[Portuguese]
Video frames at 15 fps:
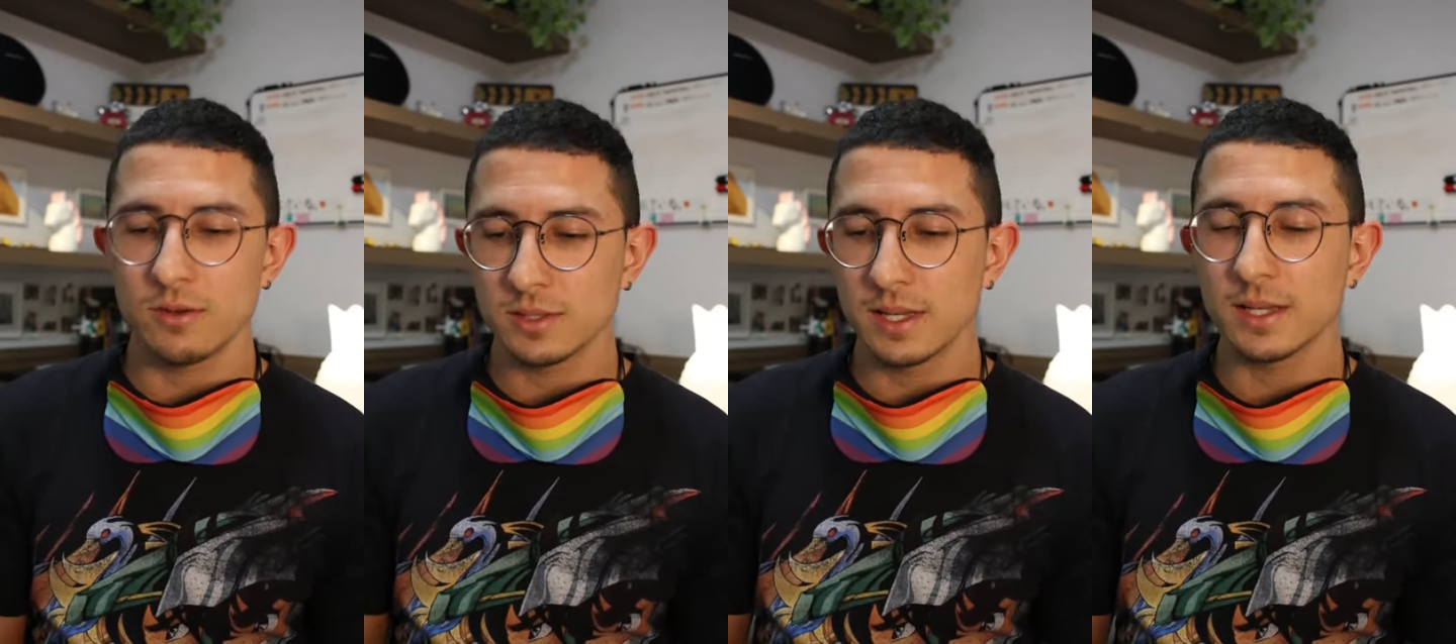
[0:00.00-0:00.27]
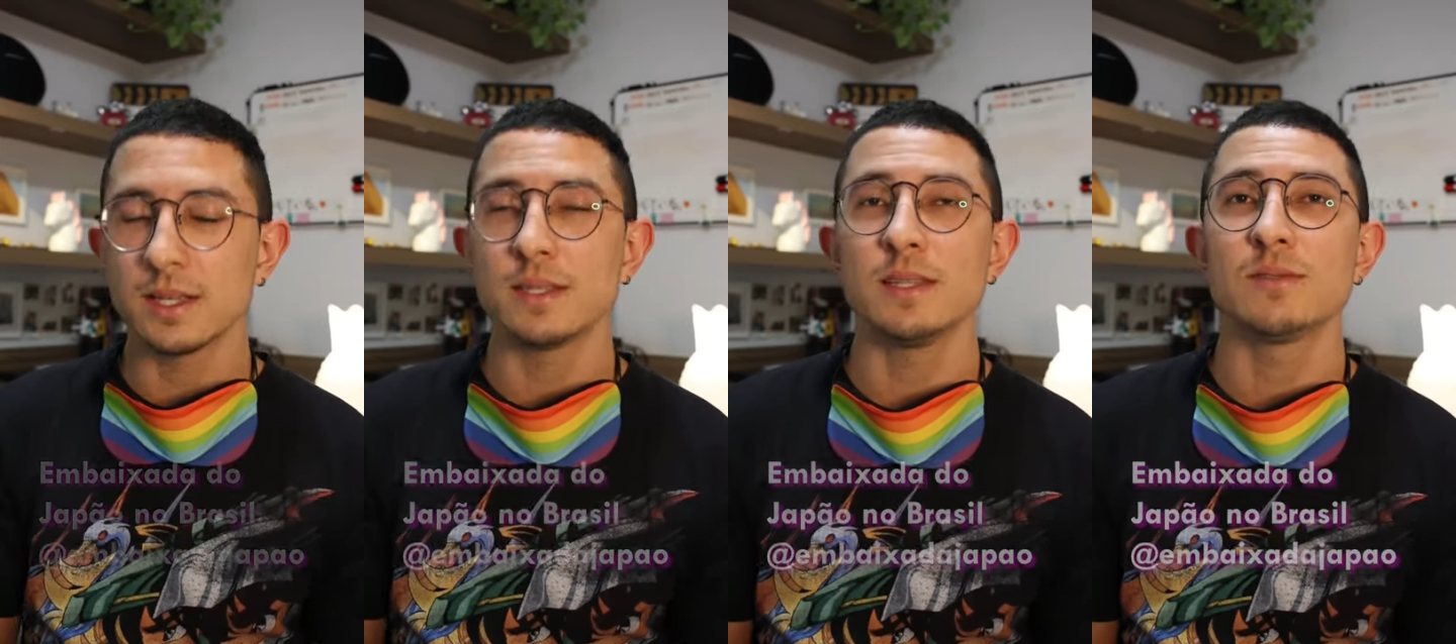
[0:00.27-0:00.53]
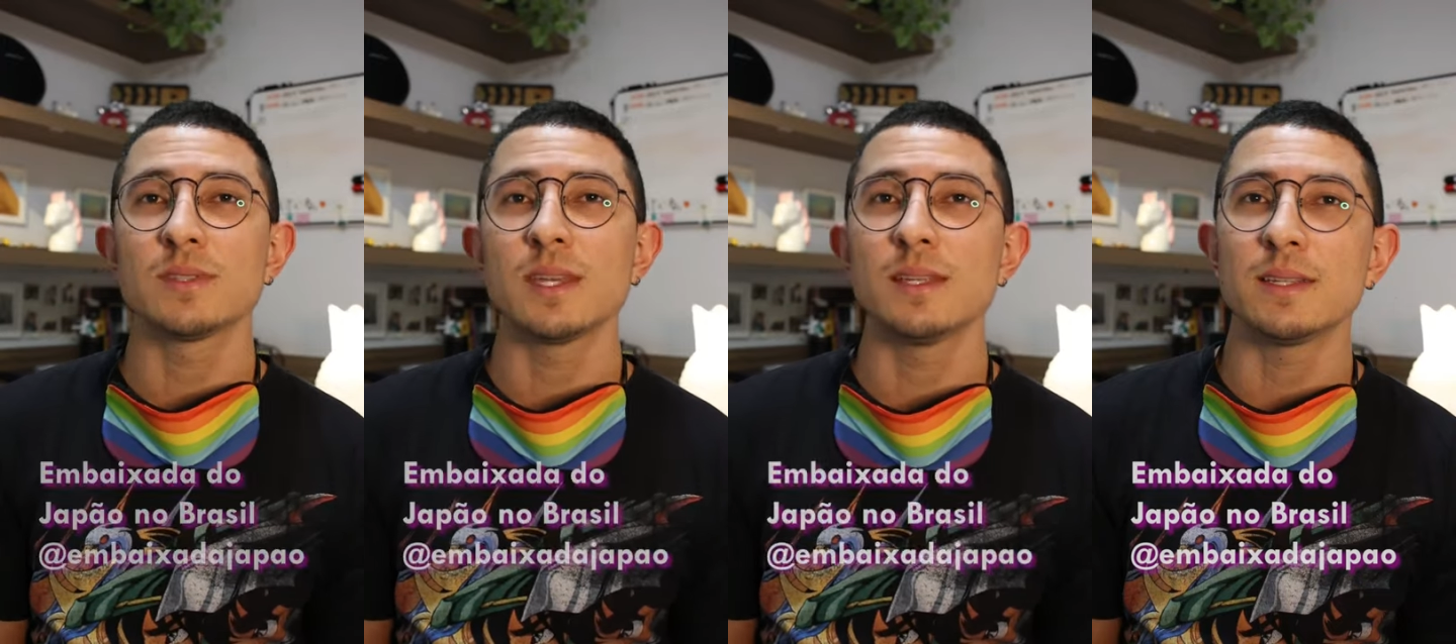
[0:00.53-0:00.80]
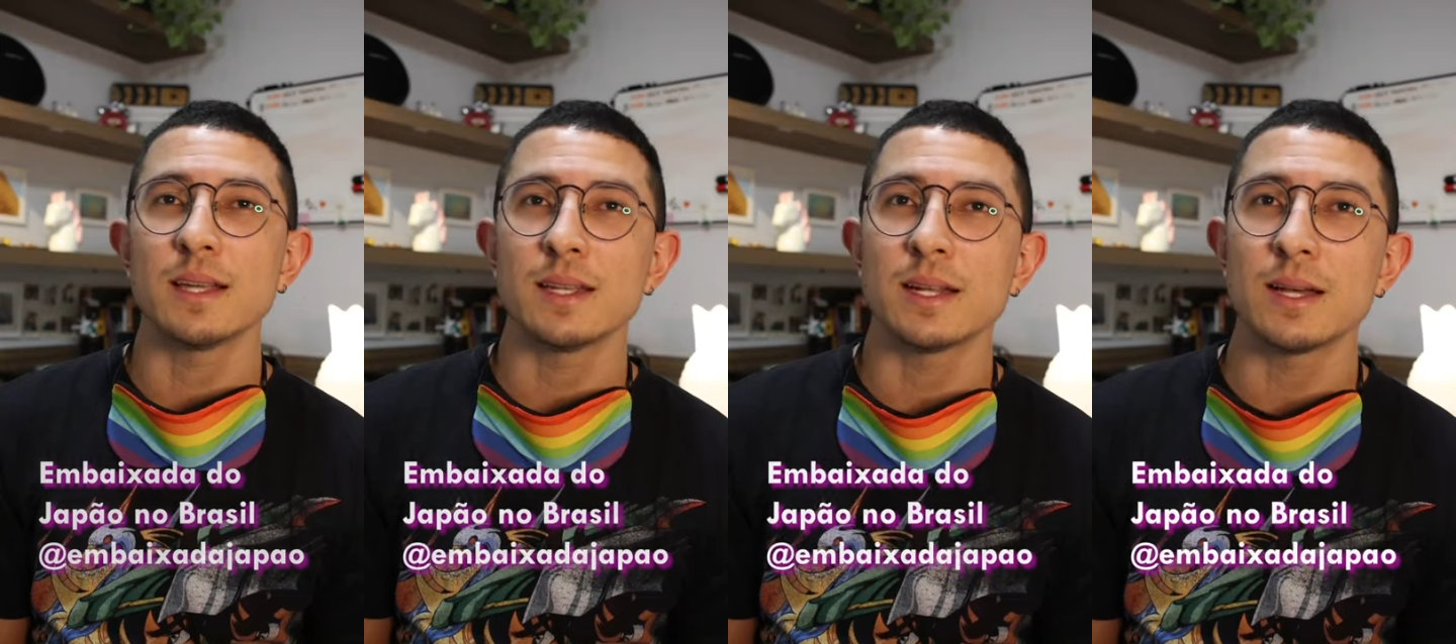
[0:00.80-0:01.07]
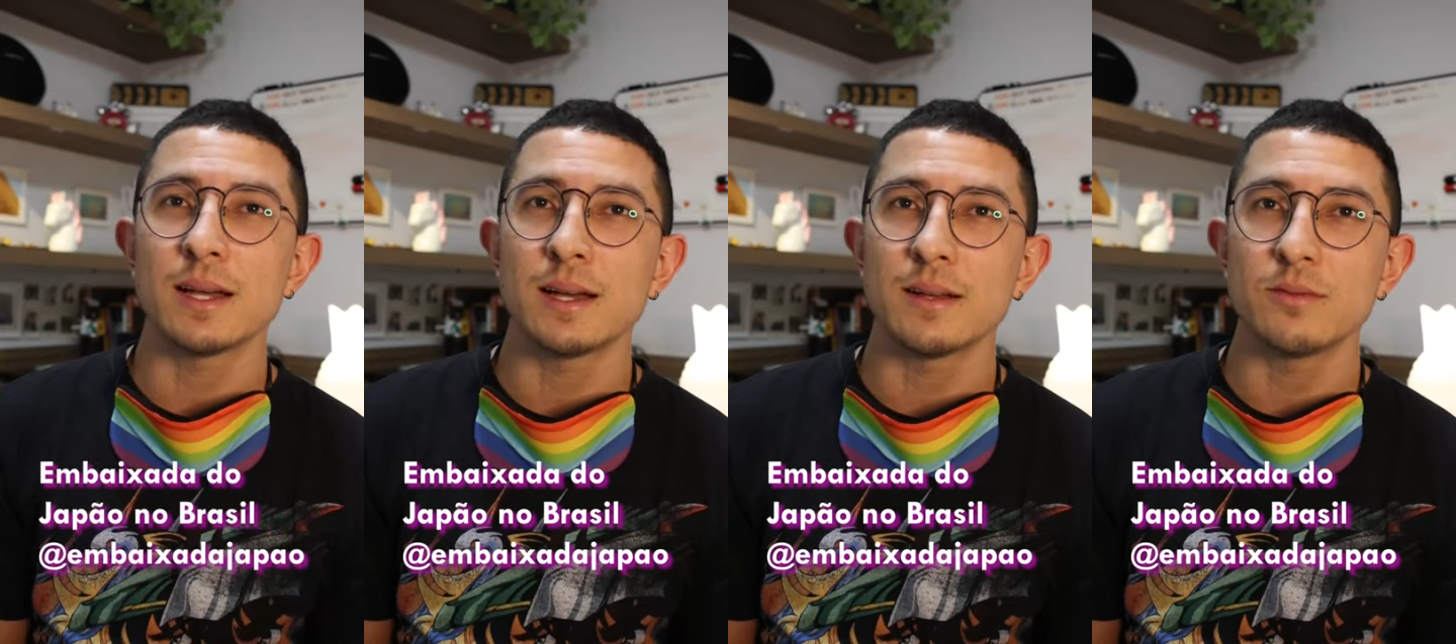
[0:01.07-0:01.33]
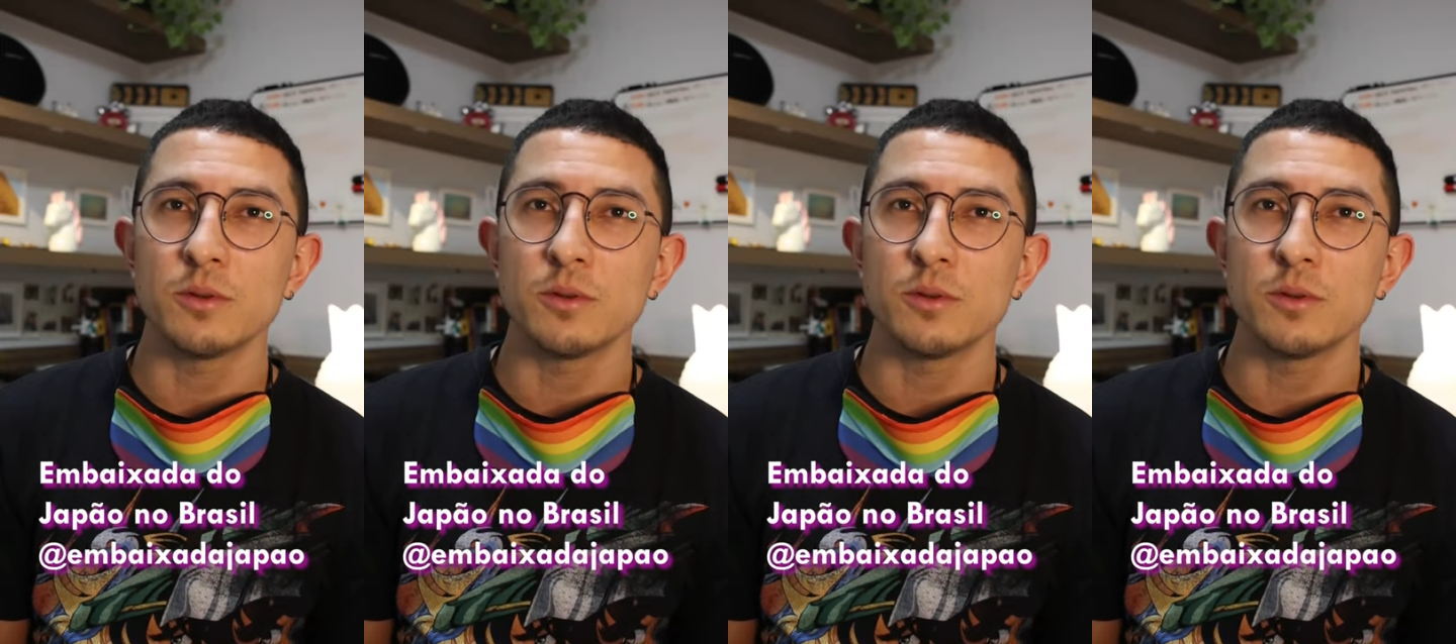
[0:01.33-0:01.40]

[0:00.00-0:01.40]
os requisitos que tem na,